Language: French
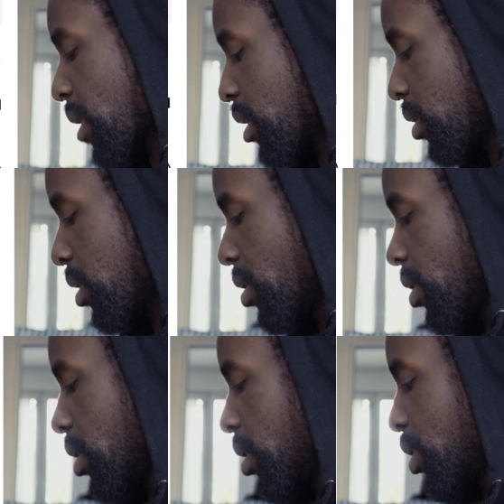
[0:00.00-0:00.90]
balles.
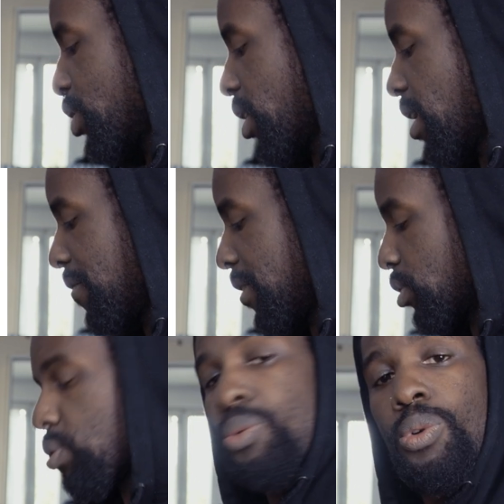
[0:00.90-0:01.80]
J'ai la
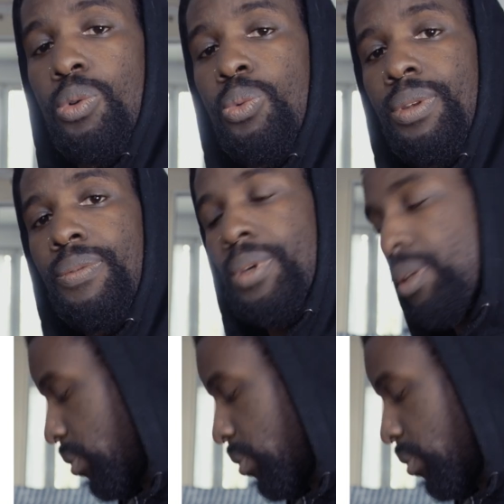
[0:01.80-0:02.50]
version Wi-Fi,